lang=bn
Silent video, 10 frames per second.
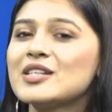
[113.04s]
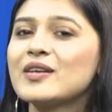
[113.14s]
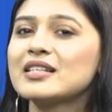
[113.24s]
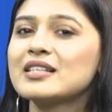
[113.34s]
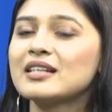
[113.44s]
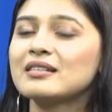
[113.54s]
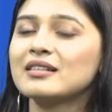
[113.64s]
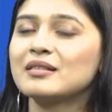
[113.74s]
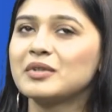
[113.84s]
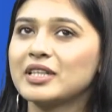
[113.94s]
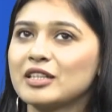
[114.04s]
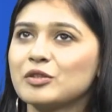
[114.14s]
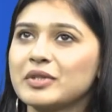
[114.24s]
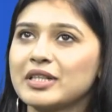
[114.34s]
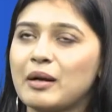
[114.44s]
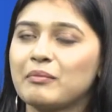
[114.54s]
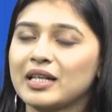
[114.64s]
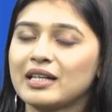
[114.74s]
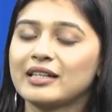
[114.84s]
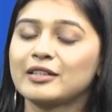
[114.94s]
ছিল একটা মানে একদমই গ্রাম
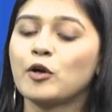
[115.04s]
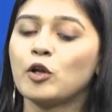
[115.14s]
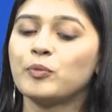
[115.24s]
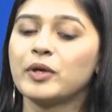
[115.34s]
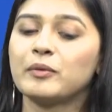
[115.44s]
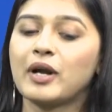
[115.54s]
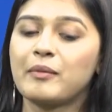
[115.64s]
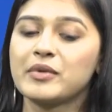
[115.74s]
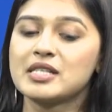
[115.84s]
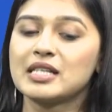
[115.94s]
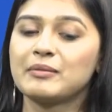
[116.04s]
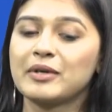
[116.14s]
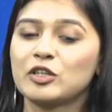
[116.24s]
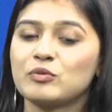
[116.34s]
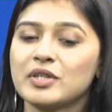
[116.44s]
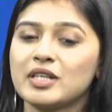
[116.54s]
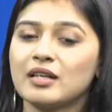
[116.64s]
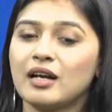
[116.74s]
বাংলার একটা গল্প এবং আমি ছিলাম একদমই